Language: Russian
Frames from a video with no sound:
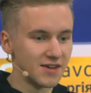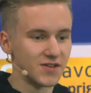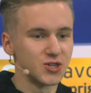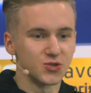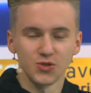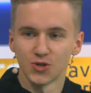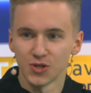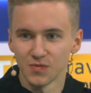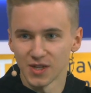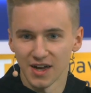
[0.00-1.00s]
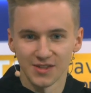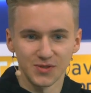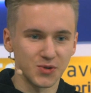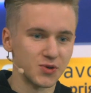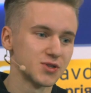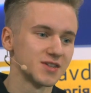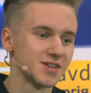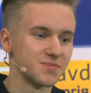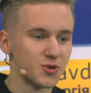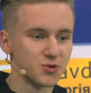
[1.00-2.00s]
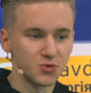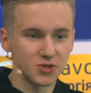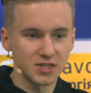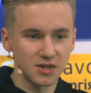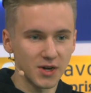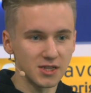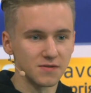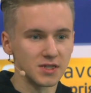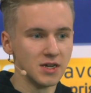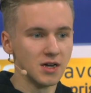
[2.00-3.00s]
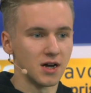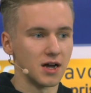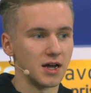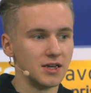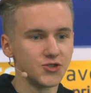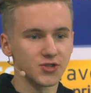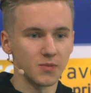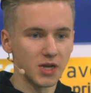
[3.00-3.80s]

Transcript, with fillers: говорит, что ничего не меняется, у кого-то это наоборот хуже срабатывает. А лично